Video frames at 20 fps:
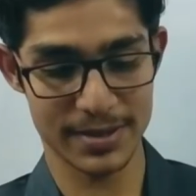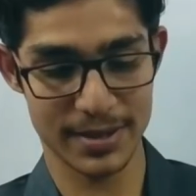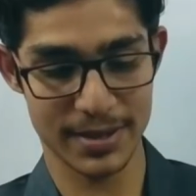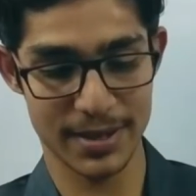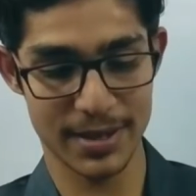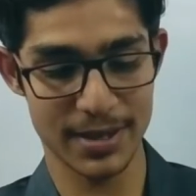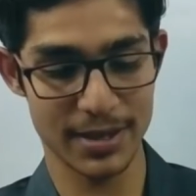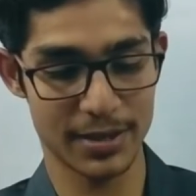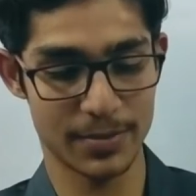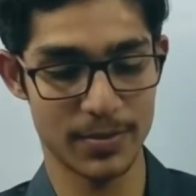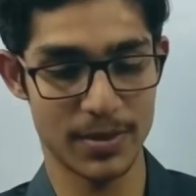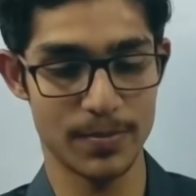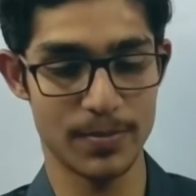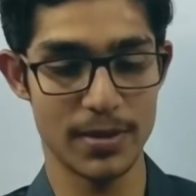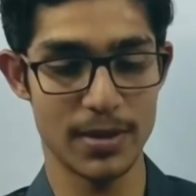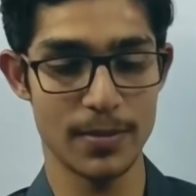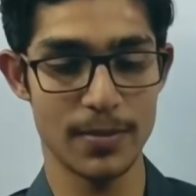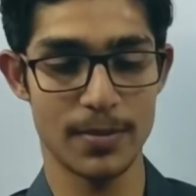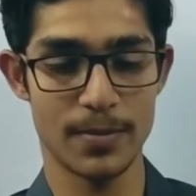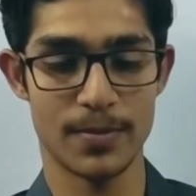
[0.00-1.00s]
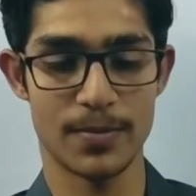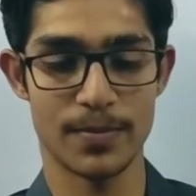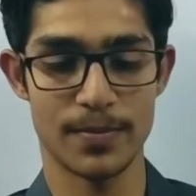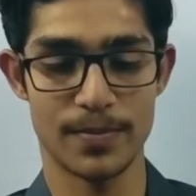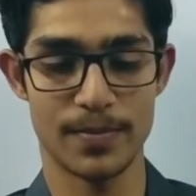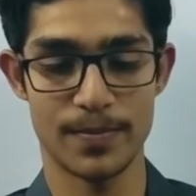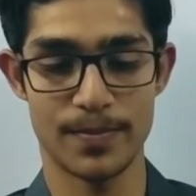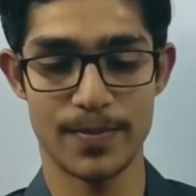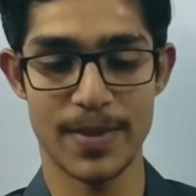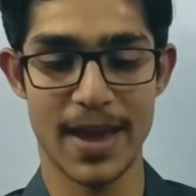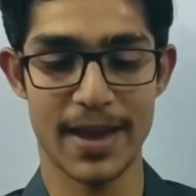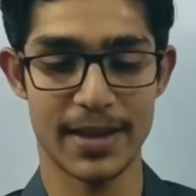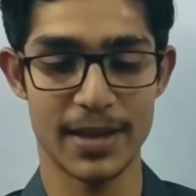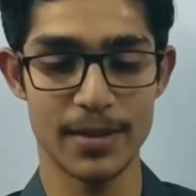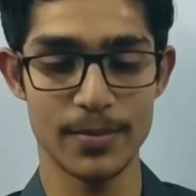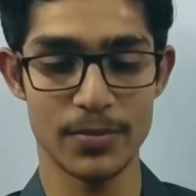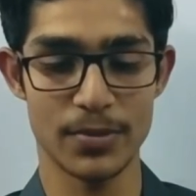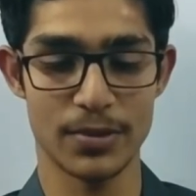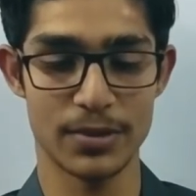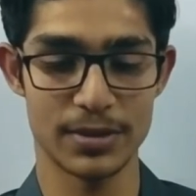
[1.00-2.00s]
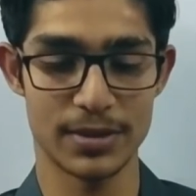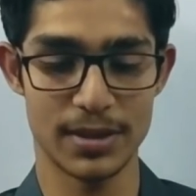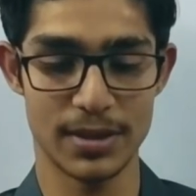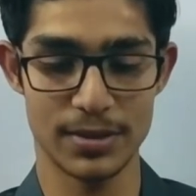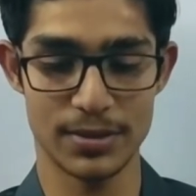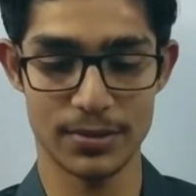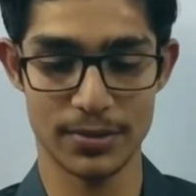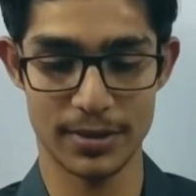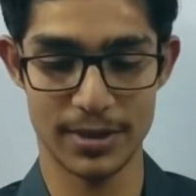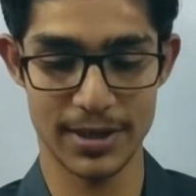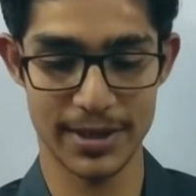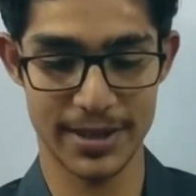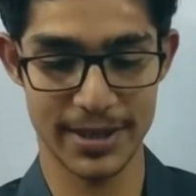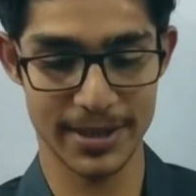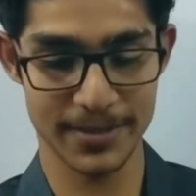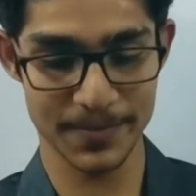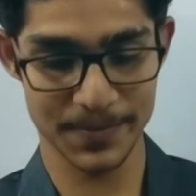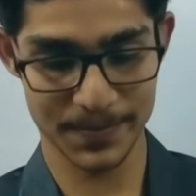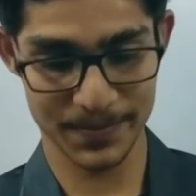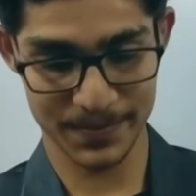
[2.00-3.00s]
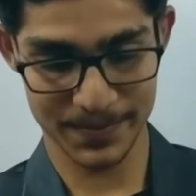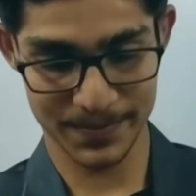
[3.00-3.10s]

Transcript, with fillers: करते हैं इसमें भी पैकिंग बहुत ही सॉलिड है